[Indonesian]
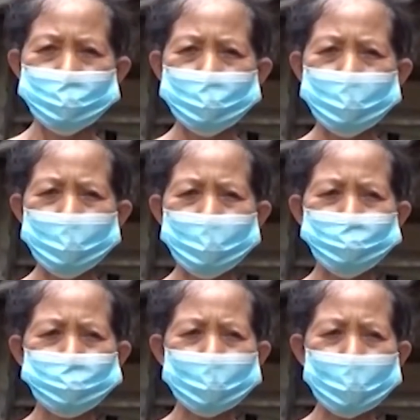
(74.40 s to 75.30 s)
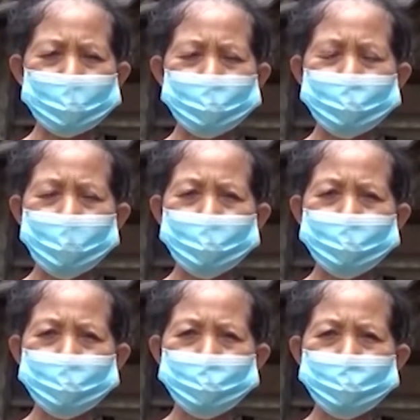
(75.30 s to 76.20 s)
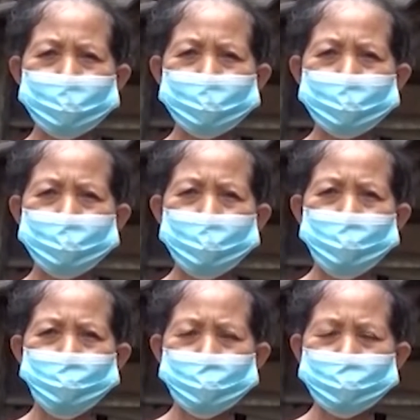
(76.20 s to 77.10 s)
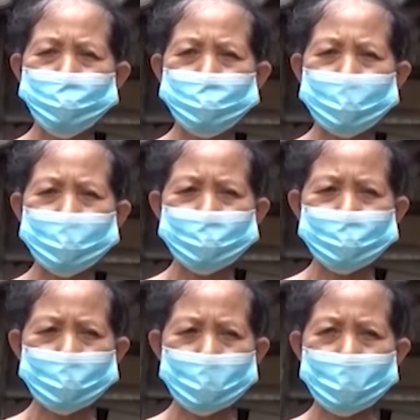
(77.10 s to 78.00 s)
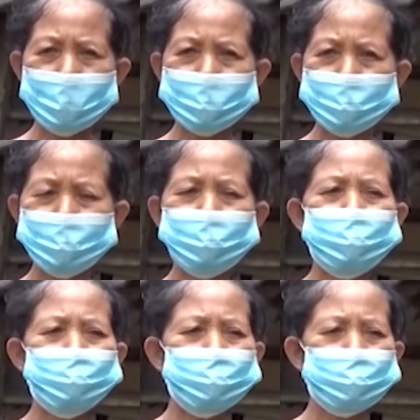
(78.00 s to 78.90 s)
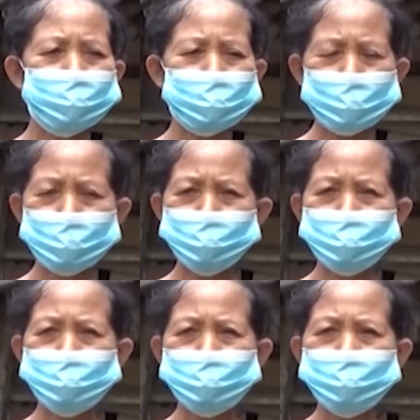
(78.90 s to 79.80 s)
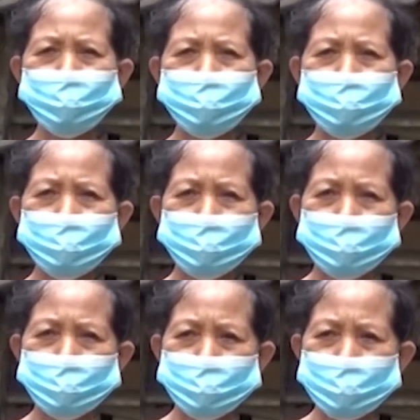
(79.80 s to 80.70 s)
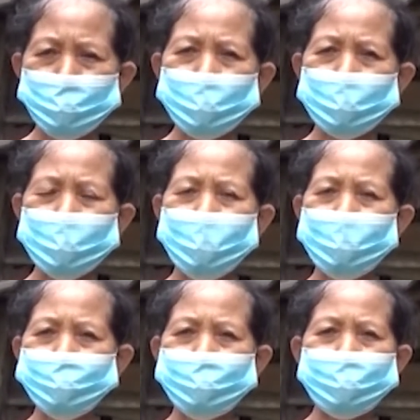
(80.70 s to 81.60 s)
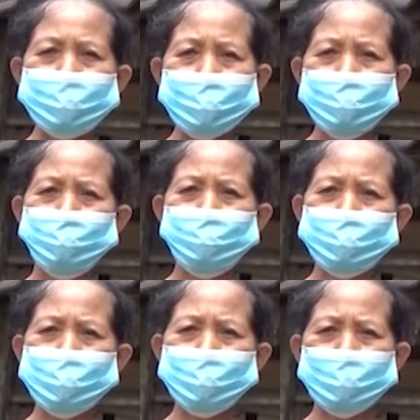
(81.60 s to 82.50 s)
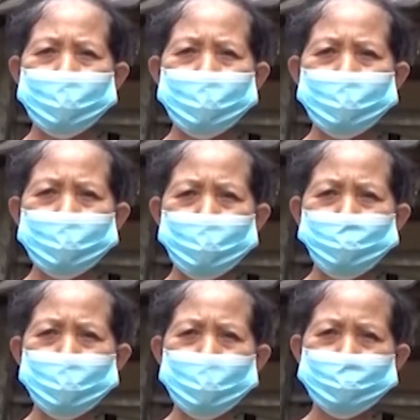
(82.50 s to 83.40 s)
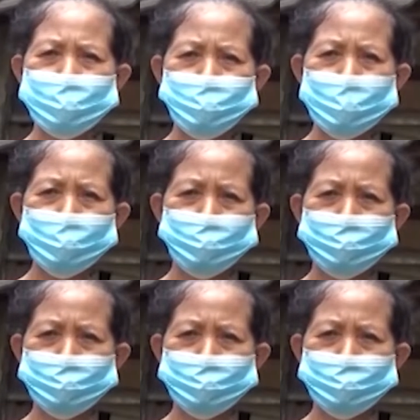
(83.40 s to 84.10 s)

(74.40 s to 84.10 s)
Ya alhamdulillah nih tani merdamung ini tiang nggih niku nomor gelaran tiker tak nomor tiker apa gitu kalau